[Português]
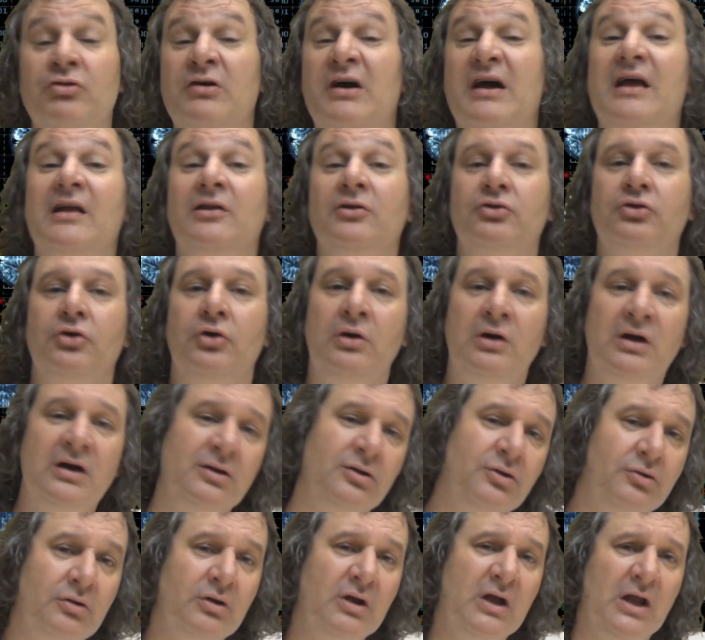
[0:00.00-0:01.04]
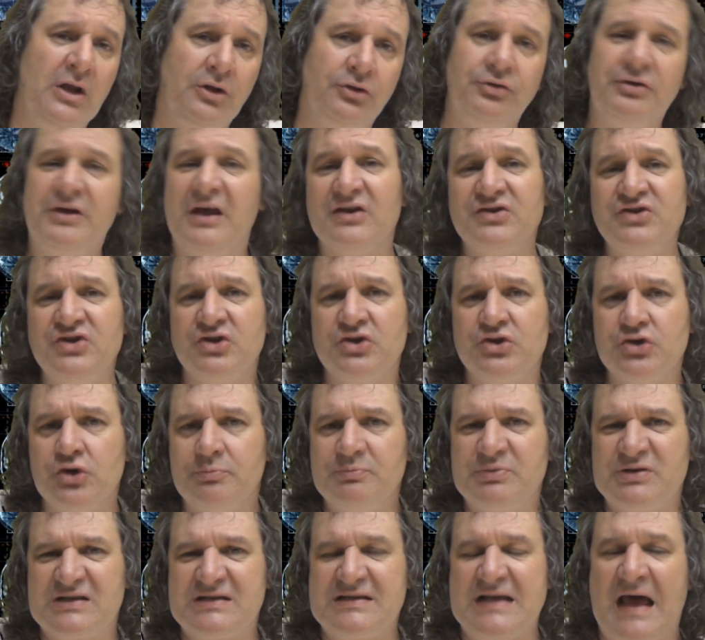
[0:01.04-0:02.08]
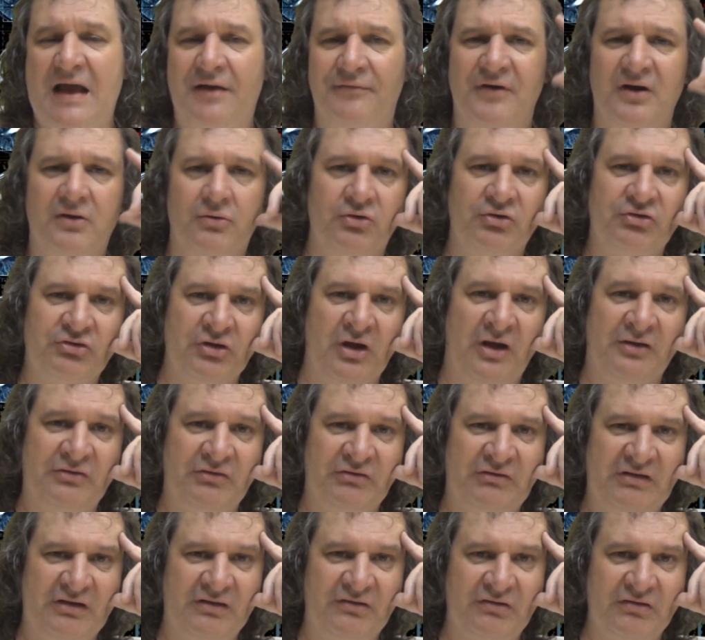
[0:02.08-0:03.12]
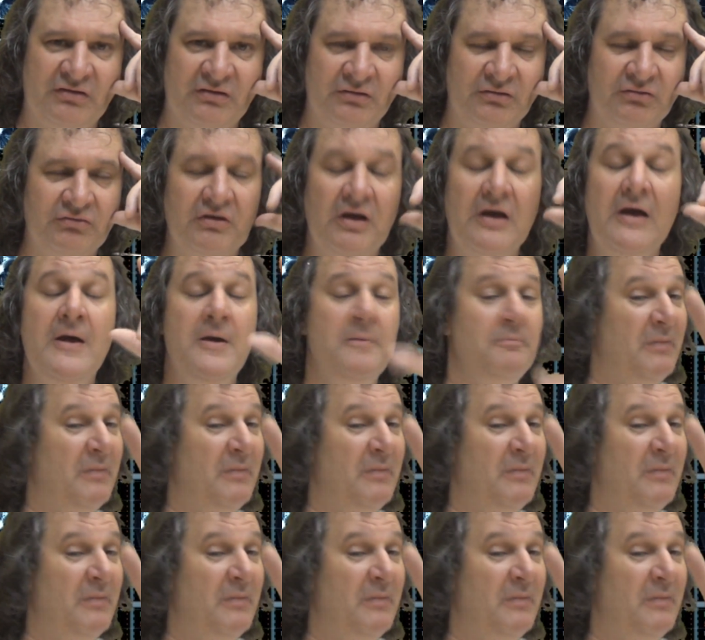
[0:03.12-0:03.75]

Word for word: de um retorno do que a gente observa com os nossos sentidos.